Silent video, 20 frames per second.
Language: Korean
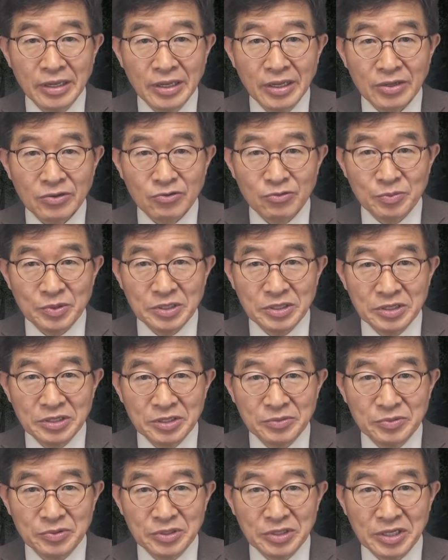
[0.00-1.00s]
국민
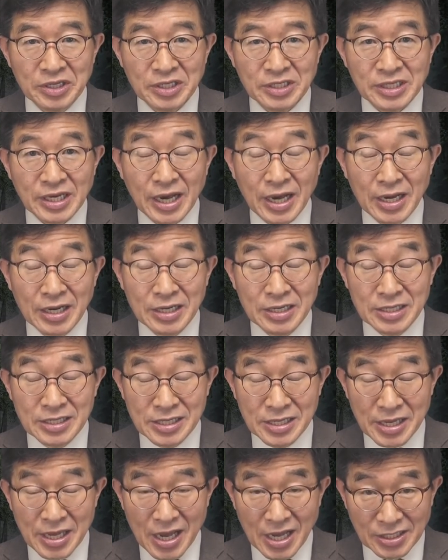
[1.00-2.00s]
여러분들이 잘
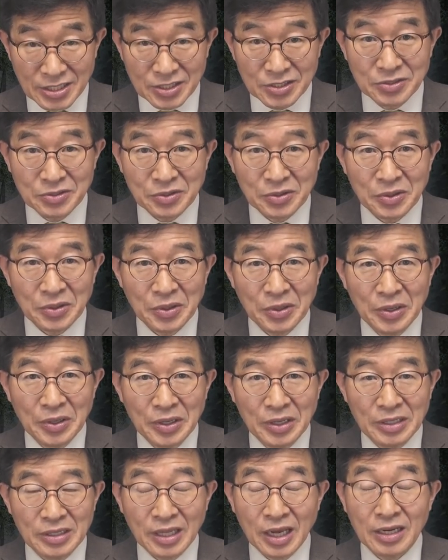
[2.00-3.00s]
이해하시고
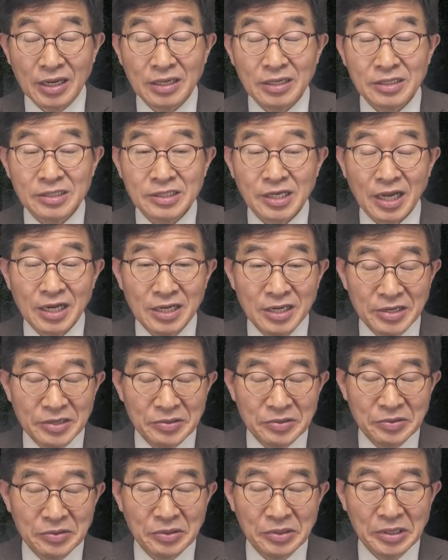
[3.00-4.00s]
나라를
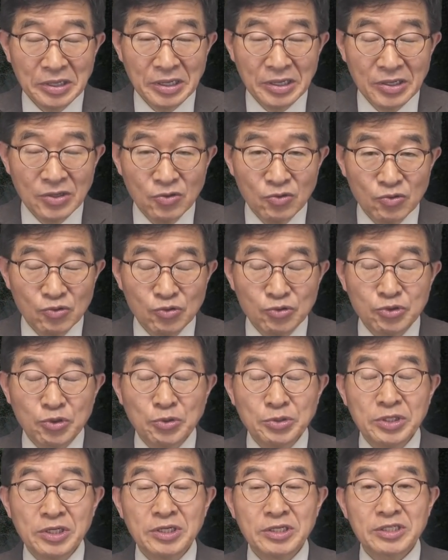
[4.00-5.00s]
살리고
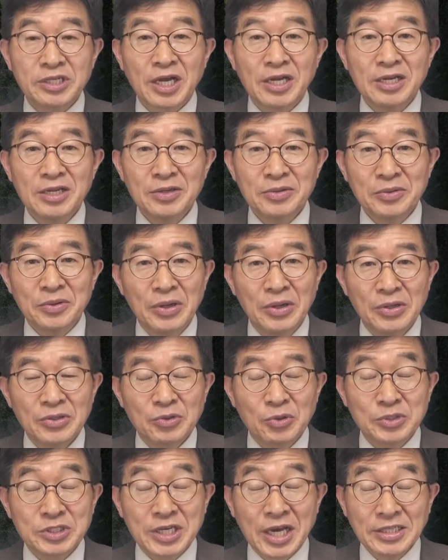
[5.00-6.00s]
후손들을 살리고
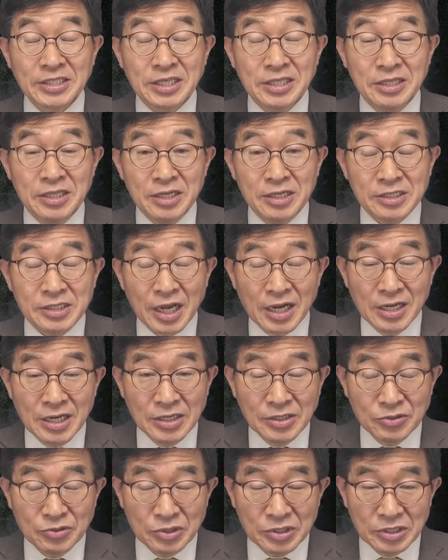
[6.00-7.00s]
또 자신들을
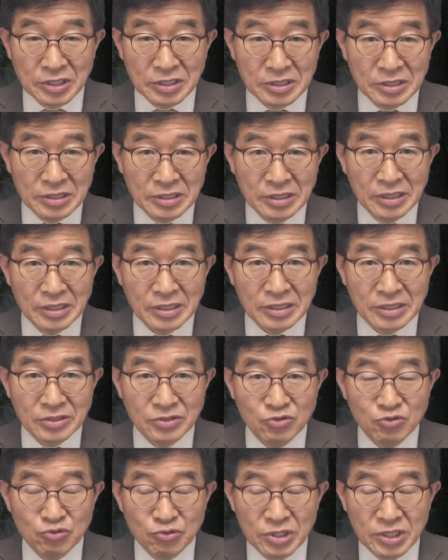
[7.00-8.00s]
살릴 수 있는
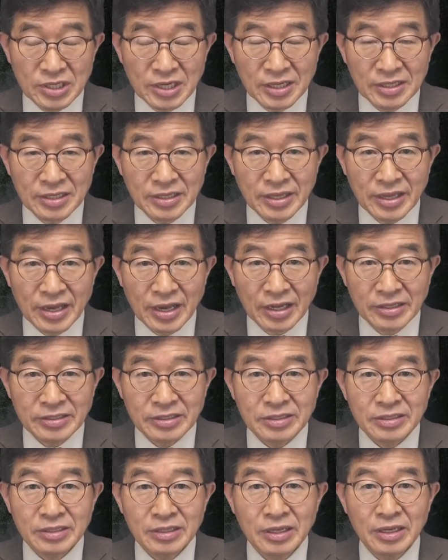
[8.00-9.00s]
그런 유일한
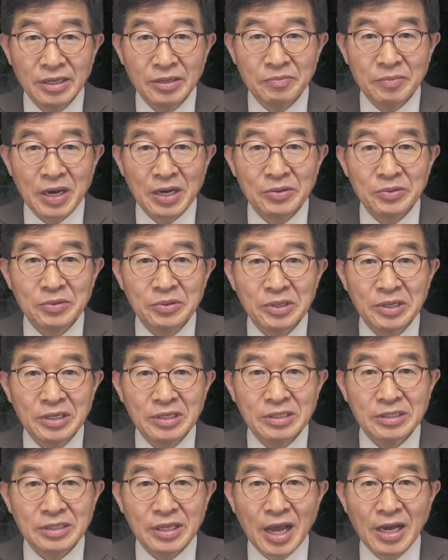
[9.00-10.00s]
대안은 바로
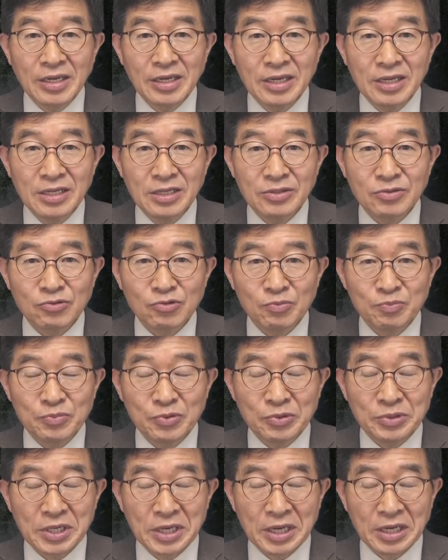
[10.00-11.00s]
당일
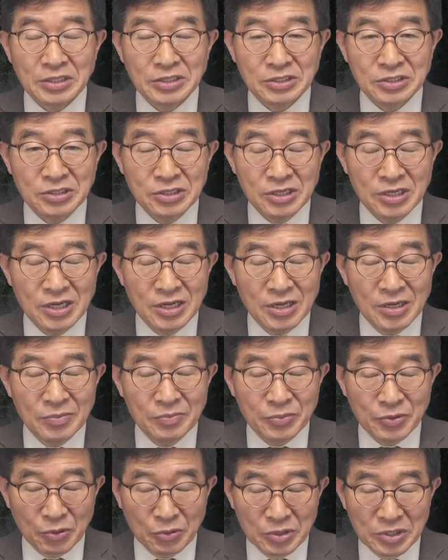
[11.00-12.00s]
투표장에서
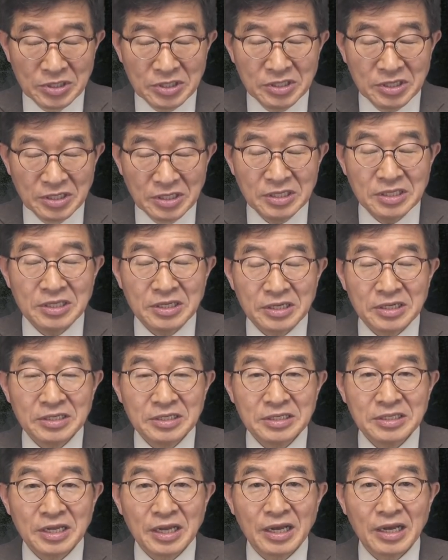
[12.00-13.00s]
표를 던지는
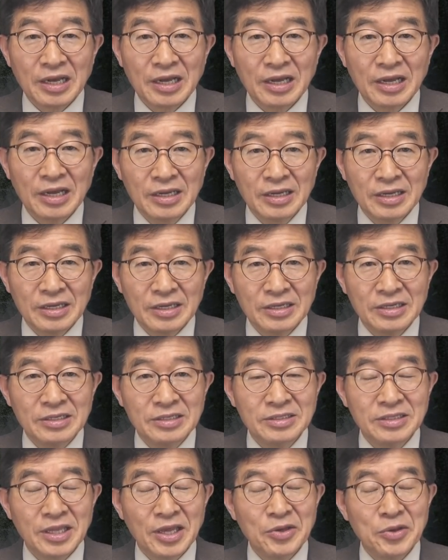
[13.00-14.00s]
것이다.
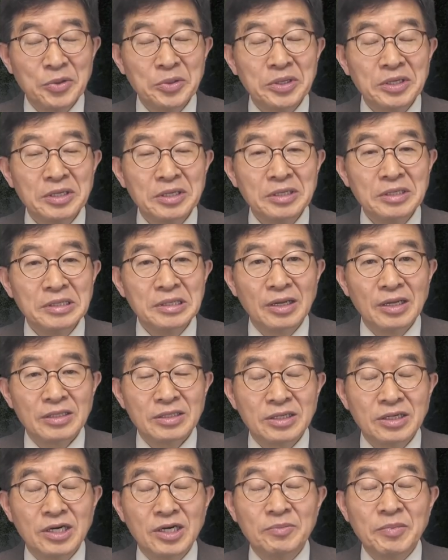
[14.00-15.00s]
이런 내용을
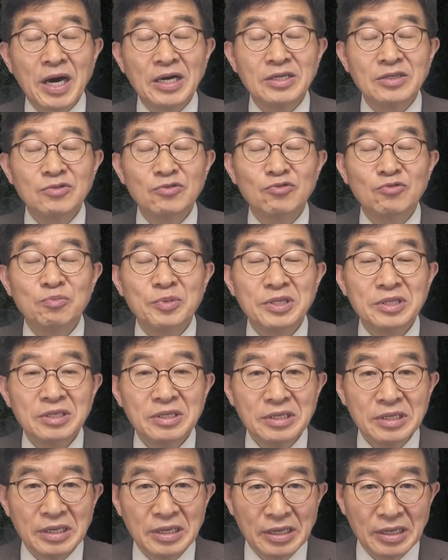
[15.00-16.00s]
더 많은
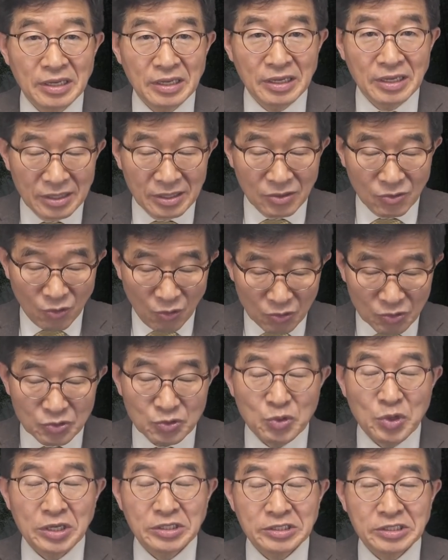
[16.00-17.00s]
국민들이
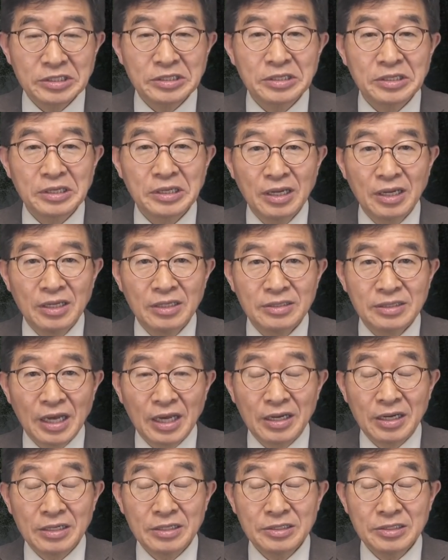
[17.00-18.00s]
공유해서
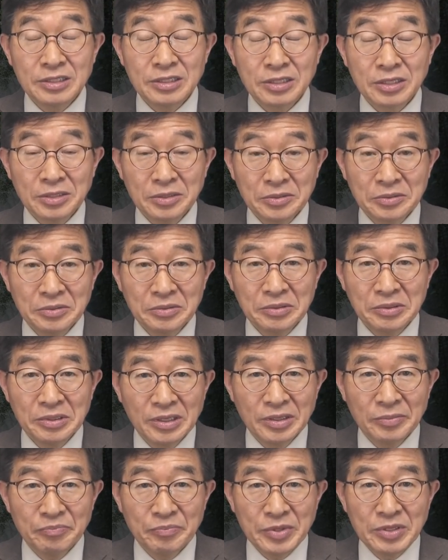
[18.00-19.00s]
나라를 지키고
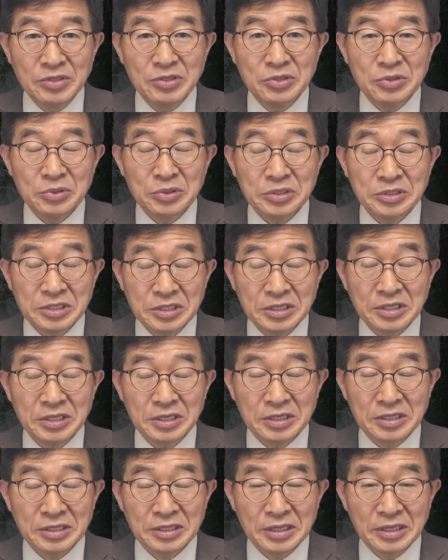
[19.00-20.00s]
민족을
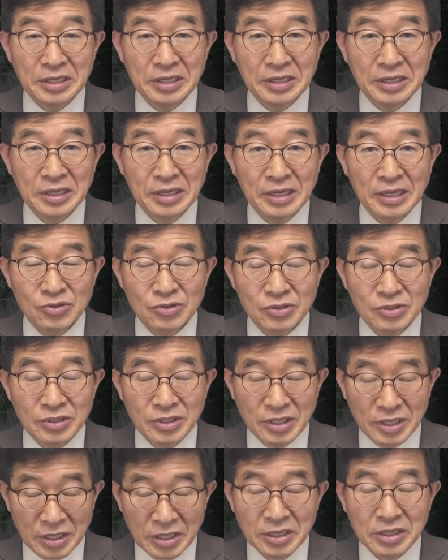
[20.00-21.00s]
지키는데
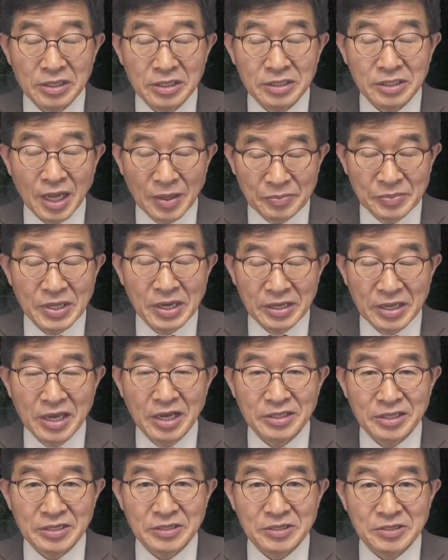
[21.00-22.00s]
일익을 담당해야
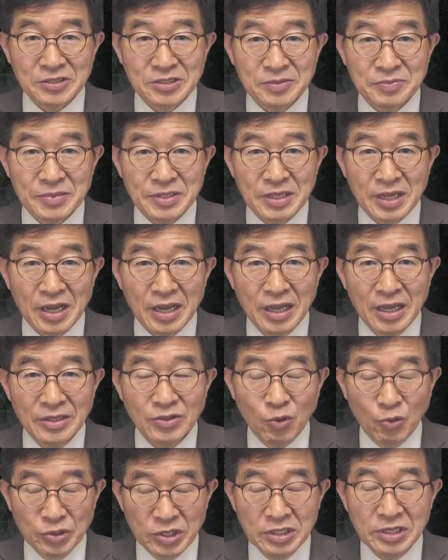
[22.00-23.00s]
될 것입니다.
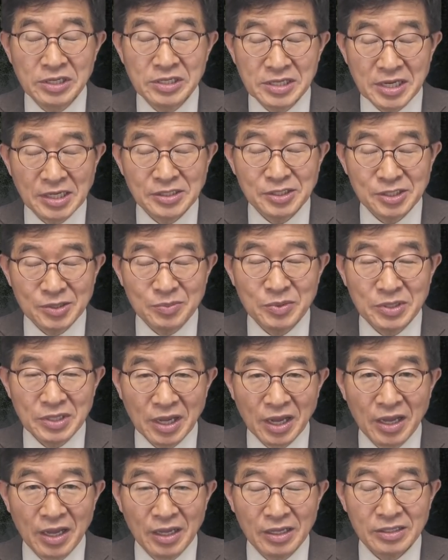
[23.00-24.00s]
돈이 들지
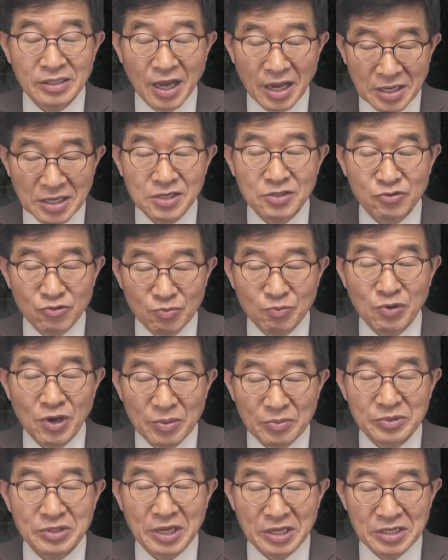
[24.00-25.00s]
않습니다. 당일
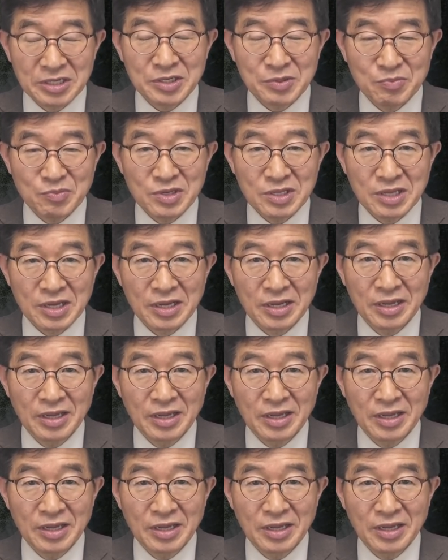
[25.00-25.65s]
투표하면 되는 겁니다.